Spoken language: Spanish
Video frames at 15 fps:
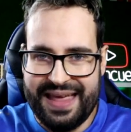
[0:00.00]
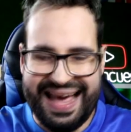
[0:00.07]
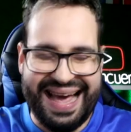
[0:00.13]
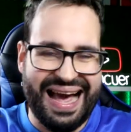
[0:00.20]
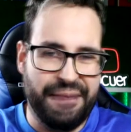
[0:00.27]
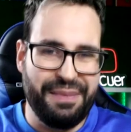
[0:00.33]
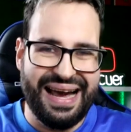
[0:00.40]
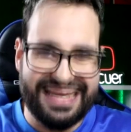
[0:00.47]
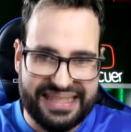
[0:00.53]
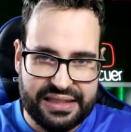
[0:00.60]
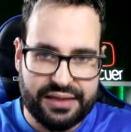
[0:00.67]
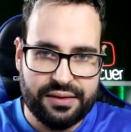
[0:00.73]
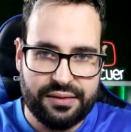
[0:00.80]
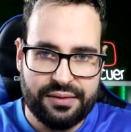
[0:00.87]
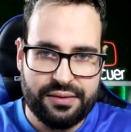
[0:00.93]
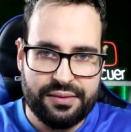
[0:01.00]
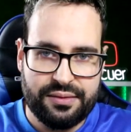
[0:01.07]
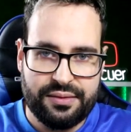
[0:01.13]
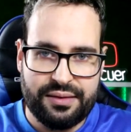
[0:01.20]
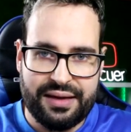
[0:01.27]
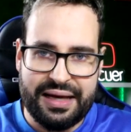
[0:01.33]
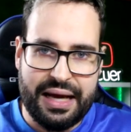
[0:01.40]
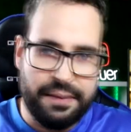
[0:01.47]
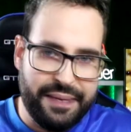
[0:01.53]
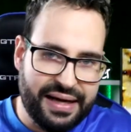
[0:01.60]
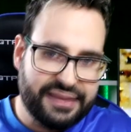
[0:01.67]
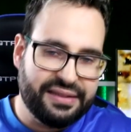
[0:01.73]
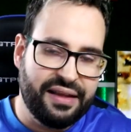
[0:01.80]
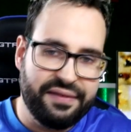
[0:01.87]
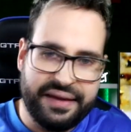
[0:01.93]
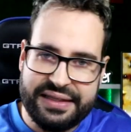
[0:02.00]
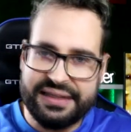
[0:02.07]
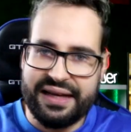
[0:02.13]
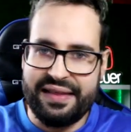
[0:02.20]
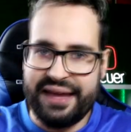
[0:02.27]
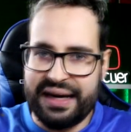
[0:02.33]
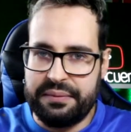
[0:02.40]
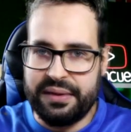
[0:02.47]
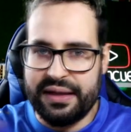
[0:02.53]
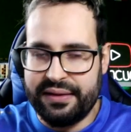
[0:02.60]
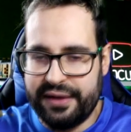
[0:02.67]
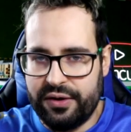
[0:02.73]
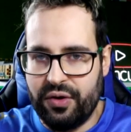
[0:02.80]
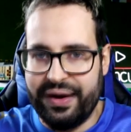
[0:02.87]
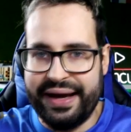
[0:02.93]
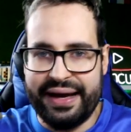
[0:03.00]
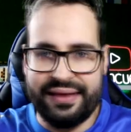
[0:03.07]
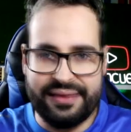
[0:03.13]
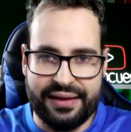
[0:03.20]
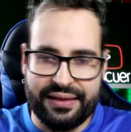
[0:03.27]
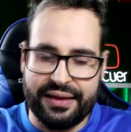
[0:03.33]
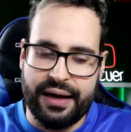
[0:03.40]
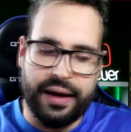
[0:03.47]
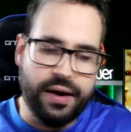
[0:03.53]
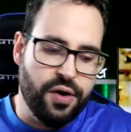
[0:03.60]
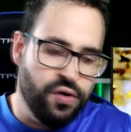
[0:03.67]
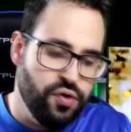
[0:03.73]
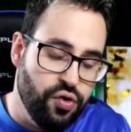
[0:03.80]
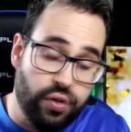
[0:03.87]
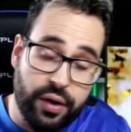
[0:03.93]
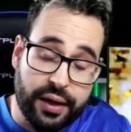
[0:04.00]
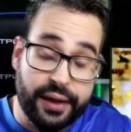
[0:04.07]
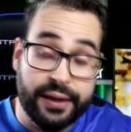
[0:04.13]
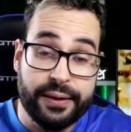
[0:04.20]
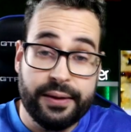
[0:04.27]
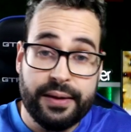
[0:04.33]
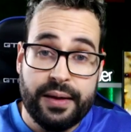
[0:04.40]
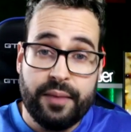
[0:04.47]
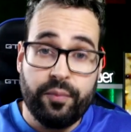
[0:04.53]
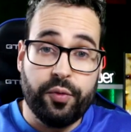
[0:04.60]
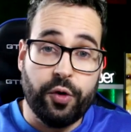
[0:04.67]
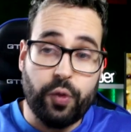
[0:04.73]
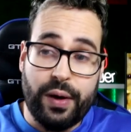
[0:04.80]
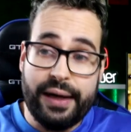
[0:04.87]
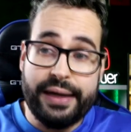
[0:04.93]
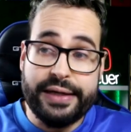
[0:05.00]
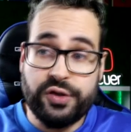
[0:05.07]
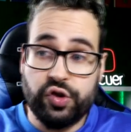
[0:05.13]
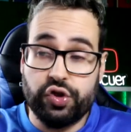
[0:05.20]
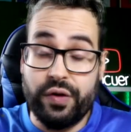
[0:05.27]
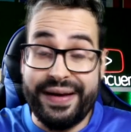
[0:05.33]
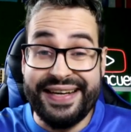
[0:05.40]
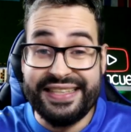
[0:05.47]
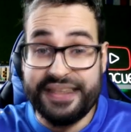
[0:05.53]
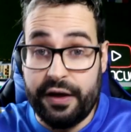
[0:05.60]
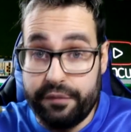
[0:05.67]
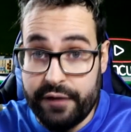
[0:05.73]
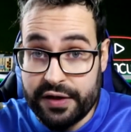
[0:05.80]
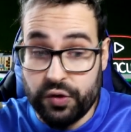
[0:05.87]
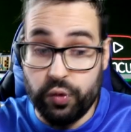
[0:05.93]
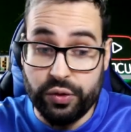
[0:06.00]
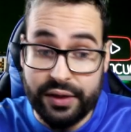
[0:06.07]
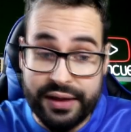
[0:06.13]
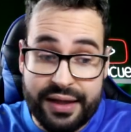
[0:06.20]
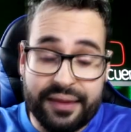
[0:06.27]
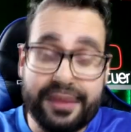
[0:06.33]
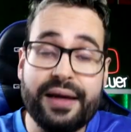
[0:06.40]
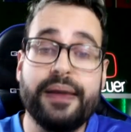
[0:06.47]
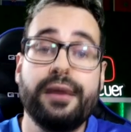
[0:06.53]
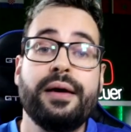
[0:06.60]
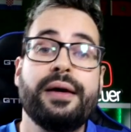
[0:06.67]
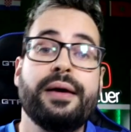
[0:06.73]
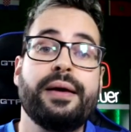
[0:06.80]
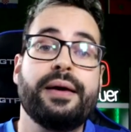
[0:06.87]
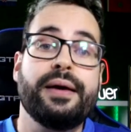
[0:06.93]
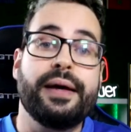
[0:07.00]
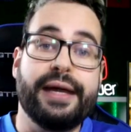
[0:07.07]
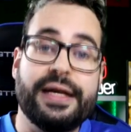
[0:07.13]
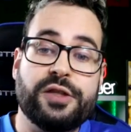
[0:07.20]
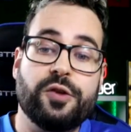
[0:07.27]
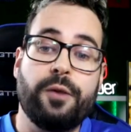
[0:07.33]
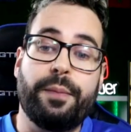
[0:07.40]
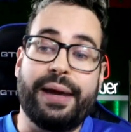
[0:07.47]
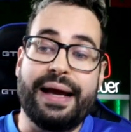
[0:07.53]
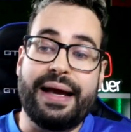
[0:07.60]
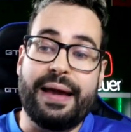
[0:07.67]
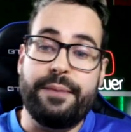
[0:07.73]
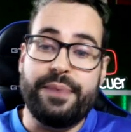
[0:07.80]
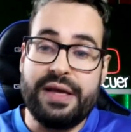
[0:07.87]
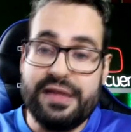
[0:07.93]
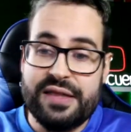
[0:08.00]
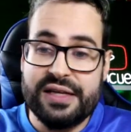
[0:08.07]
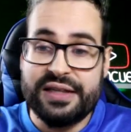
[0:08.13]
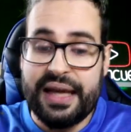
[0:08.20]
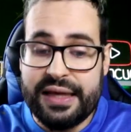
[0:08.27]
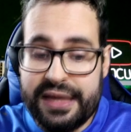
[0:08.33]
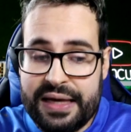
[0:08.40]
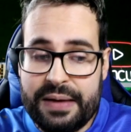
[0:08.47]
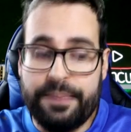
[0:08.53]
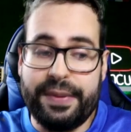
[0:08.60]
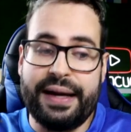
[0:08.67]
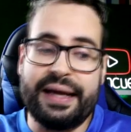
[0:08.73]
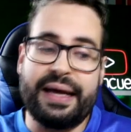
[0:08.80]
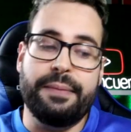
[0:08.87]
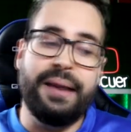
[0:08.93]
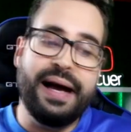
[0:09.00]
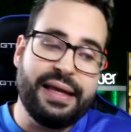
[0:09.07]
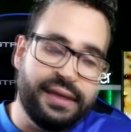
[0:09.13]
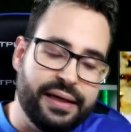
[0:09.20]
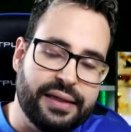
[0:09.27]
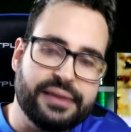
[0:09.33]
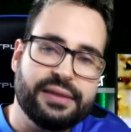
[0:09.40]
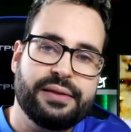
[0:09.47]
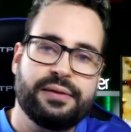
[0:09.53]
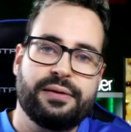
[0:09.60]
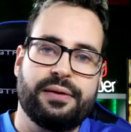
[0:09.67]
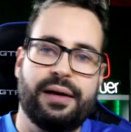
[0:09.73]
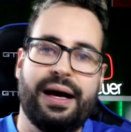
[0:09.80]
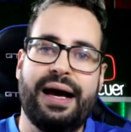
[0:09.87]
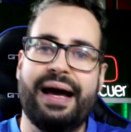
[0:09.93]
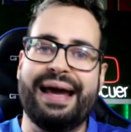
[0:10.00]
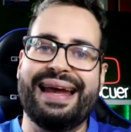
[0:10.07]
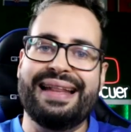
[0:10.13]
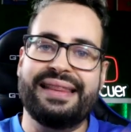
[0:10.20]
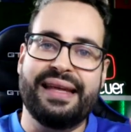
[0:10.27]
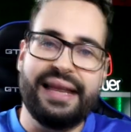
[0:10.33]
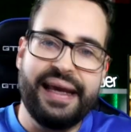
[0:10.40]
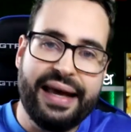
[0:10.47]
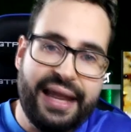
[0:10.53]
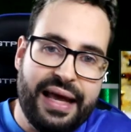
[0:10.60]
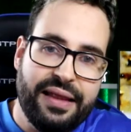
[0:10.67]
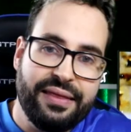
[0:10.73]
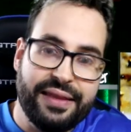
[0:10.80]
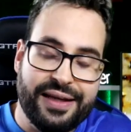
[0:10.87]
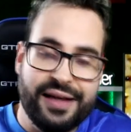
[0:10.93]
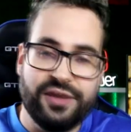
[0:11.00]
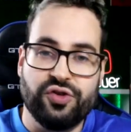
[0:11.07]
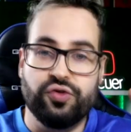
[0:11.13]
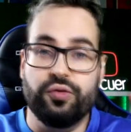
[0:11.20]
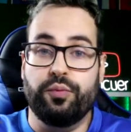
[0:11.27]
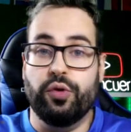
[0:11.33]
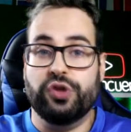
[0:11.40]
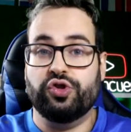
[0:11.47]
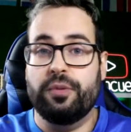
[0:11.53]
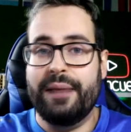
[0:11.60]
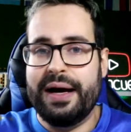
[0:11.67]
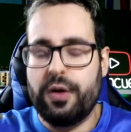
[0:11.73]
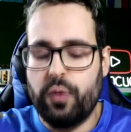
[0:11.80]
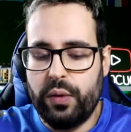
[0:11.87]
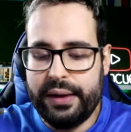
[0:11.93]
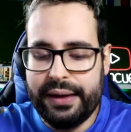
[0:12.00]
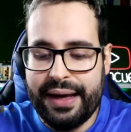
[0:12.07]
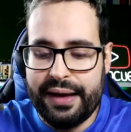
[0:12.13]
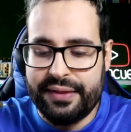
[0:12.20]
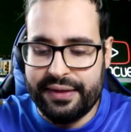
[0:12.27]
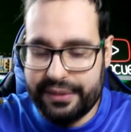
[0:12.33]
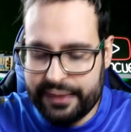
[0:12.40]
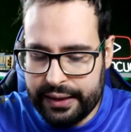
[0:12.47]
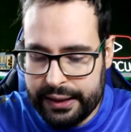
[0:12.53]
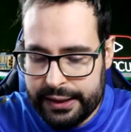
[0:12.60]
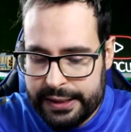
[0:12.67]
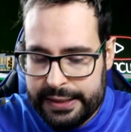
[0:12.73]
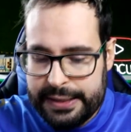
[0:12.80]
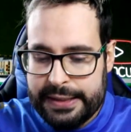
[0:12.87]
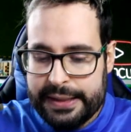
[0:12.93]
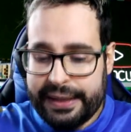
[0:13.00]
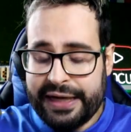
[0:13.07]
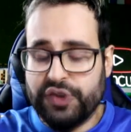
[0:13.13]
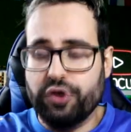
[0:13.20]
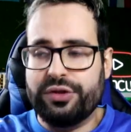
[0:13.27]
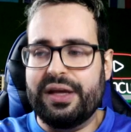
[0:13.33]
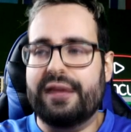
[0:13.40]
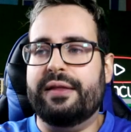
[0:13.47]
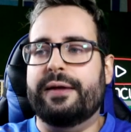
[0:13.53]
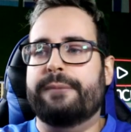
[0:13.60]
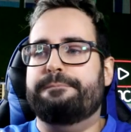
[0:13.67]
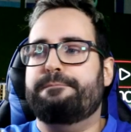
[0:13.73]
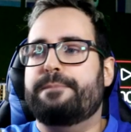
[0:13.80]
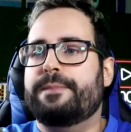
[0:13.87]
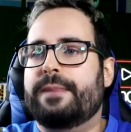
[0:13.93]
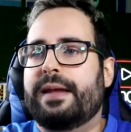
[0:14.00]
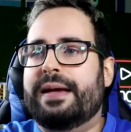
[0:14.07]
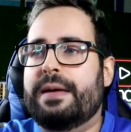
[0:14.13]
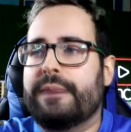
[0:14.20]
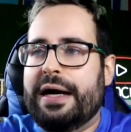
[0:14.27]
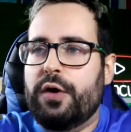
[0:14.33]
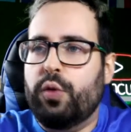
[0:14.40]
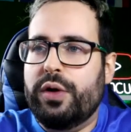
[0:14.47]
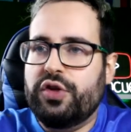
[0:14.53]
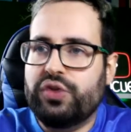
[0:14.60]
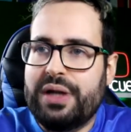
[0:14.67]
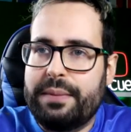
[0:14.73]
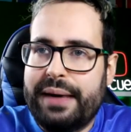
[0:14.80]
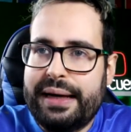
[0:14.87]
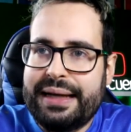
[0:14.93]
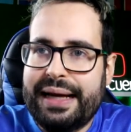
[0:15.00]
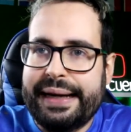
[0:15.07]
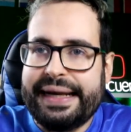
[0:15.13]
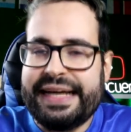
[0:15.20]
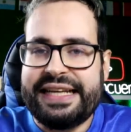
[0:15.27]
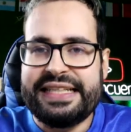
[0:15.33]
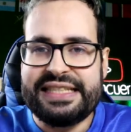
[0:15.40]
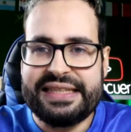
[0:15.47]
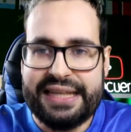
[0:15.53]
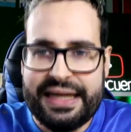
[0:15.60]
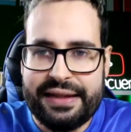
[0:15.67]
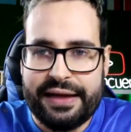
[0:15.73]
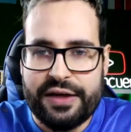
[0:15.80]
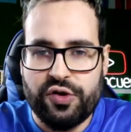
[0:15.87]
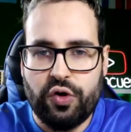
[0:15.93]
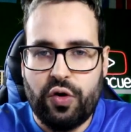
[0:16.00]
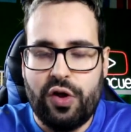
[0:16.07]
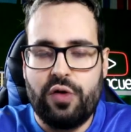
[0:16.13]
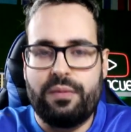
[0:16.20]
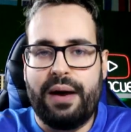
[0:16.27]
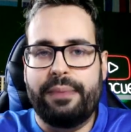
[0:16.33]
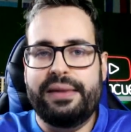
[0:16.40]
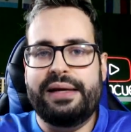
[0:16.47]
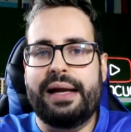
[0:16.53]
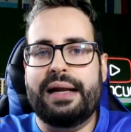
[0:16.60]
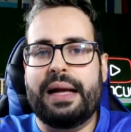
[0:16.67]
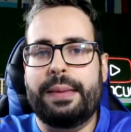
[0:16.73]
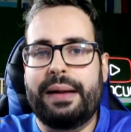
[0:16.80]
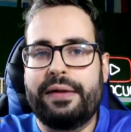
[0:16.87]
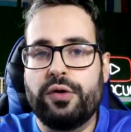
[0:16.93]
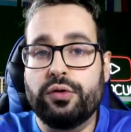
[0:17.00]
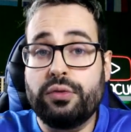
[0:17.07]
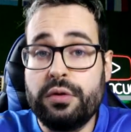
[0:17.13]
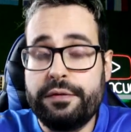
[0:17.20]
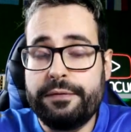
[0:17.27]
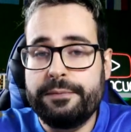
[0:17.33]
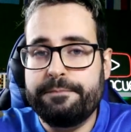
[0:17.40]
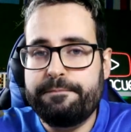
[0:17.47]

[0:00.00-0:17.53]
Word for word: Jamás. Jamás tendréis que darme dinero, etcétera. Nunca. Por lo cual, estos son estafas. Utilizan esto para que pinches allí, para que vayas a el Telegram del supuesto Manquer, etcétera. ¿Qué sucede? Que Manquer es una marca registrada. Yo cuando me abrí el canal de YouTube,